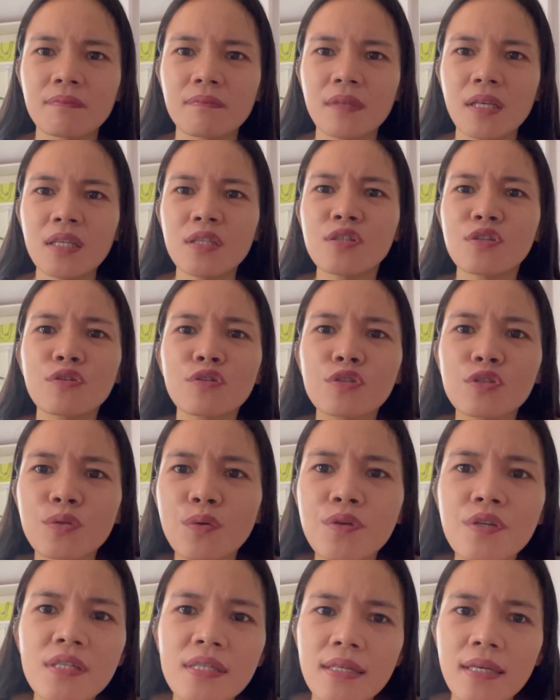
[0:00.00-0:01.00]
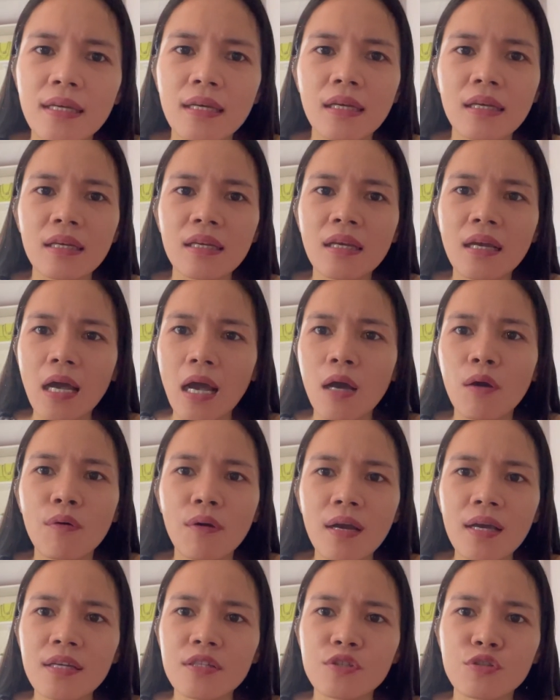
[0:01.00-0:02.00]
it's your choice eh. Ako
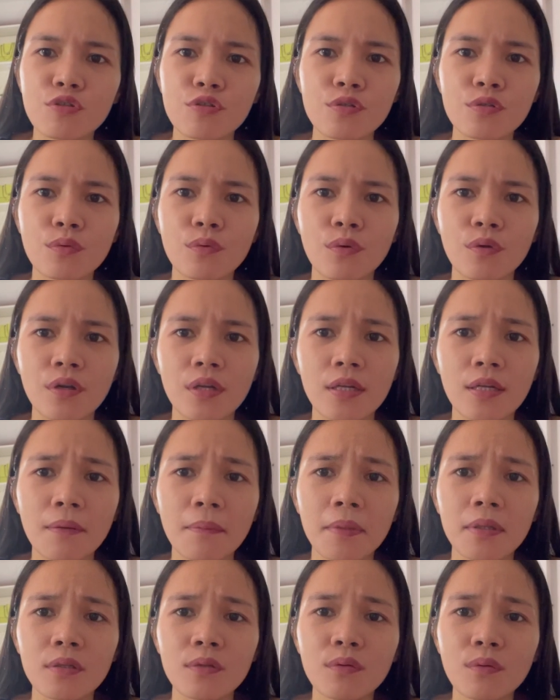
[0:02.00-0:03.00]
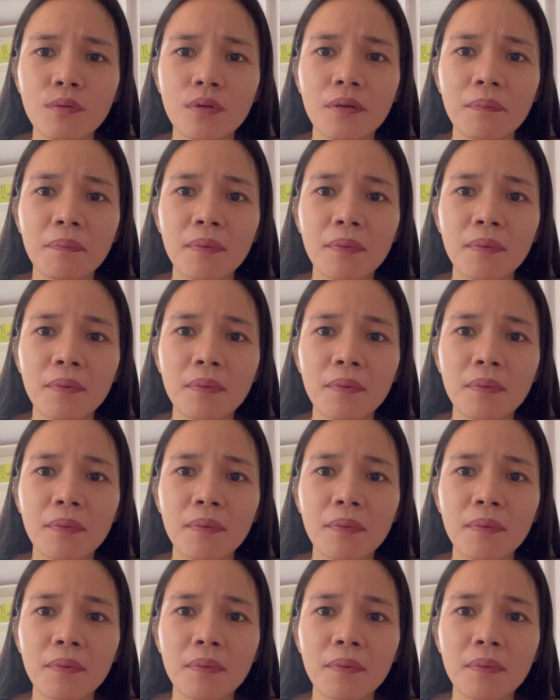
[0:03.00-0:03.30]
nga, choice ko rin naman to eh.